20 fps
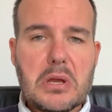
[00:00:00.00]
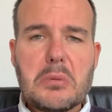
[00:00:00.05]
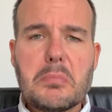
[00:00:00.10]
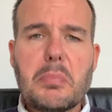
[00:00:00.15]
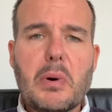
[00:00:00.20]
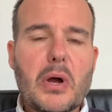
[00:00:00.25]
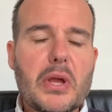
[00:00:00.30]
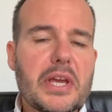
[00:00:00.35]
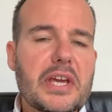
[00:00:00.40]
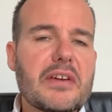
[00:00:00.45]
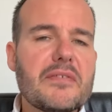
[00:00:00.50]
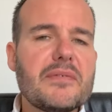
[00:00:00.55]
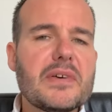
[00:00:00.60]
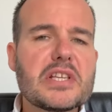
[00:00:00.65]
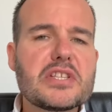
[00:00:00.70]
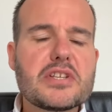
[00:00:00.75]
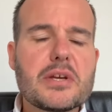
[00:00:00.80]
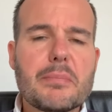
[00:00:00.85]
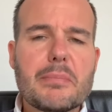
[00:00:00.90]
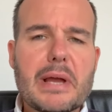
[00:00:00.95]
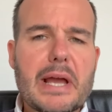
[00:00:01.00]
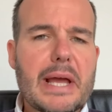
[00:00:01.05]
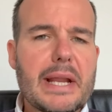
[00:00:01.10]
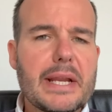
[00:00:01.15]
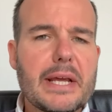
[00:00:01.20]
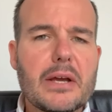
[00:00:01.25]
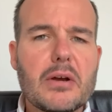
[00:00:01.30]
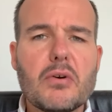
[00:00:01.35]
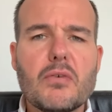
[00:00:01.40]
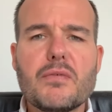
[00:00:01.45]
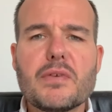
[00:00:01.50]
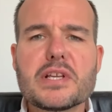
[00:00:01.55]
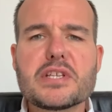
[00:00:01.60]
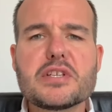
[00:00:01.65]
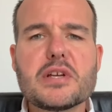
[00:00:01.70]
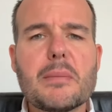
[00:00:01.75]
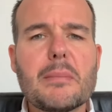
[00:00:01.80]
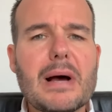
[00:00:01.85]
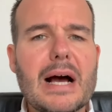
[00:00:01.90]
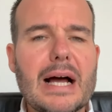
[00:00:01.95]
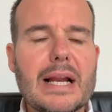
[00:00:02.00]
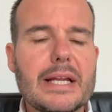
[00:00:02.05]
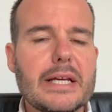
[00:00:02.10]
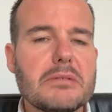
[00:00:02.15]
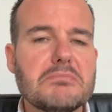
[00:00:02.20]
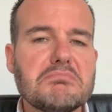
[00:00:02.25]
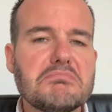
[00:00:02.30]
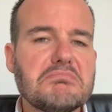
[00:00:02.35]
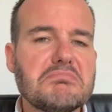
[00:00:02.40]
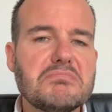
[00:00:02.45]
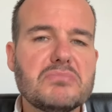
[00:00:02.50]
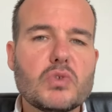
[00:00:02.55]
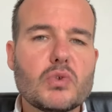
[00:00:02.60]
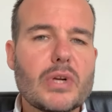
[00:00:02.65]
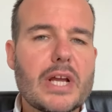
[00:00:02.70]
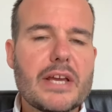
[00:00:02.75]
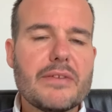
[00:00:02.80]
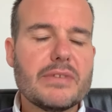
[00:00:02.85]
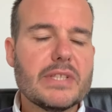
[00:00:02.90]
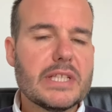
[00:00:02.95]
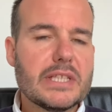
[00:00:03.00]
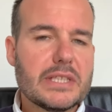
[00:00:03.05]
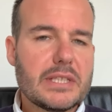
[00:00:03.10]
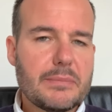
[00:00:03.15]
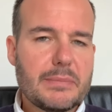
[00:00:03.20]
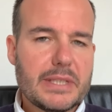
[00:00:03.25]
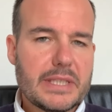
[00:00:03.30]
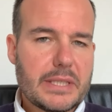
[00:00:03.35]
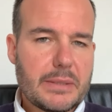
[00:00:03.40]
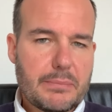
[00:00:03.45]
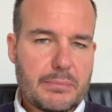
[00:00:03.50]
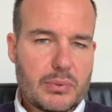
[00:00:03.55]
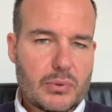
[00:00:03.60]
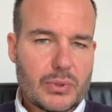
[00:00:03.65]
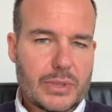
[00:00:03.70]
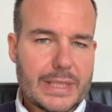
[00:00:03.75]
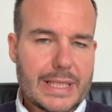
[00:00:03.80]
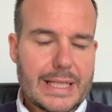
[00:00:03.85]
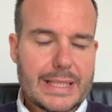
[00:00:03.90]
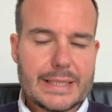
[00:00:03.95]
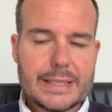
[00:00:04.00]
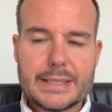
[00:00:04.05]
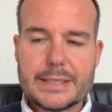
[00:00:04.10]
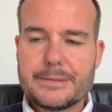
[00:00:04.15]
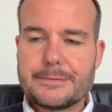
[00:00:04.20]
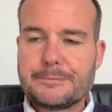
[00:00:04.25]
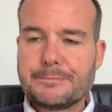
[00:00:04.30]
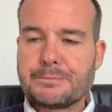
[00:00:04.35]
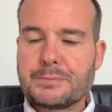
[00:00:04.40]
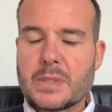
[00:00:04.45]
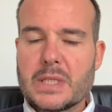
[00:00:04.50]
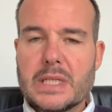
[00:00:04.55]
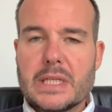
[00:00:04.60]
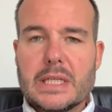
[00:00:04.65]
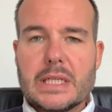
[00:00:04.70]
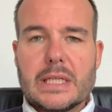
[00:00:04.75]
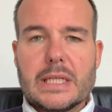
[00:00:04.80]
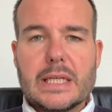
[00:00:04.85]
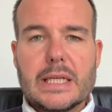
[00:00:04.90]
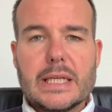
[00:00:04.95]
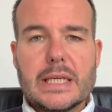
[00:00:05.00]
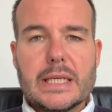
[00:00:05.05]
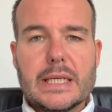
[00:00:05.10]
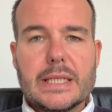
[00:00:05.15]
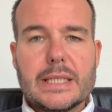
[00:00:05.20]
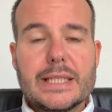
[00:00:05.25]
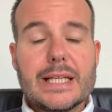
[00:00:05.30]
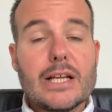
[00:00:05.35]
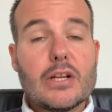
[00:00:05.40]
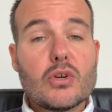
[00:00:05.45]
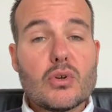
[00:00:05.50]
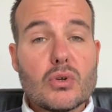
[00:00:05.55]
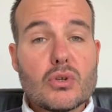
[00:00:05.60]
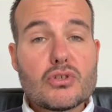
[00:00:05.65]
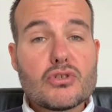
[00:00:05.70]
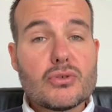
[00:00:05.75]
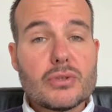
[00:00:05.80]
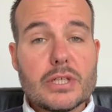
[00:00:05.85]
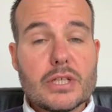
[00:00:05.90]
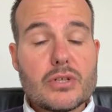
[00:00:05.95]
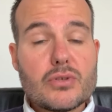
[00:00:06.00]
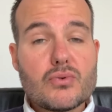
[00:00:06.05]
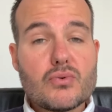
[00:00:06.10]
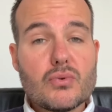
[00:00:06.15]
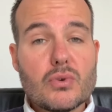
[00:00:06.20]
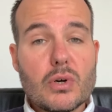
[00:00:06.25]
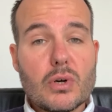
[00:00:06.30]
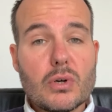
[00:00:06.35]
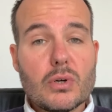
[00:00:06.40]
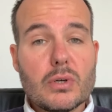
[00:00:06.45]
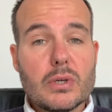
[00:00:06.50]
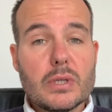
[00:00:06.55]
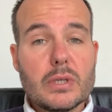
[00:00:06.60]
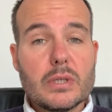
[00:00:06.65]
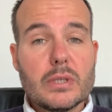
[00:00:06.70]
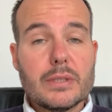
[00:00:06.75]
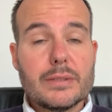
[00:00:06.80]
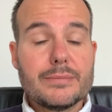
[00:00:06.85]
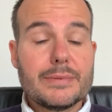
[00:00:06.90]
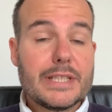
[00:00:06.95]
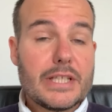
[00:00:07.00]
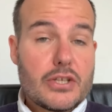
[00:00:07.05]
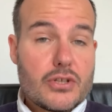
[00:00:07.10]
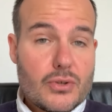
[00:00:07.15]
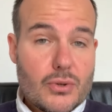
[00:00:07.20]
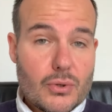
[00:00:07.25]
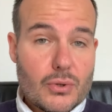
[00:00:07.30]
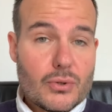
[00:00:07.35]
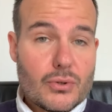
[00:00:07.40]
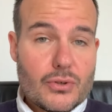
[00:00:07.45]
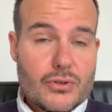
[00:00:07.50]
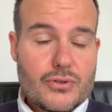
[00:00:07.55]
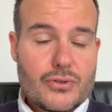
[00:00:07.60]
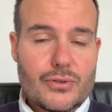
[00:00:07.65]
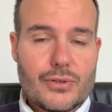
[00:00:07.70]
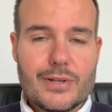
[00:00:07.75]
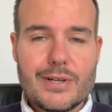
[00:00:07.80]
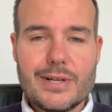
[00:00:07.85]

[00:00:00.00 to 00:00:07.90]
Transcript: Poi che faccia bene o faccia male non è evidentemente importante. Eh, nel corso del suo eh, discorso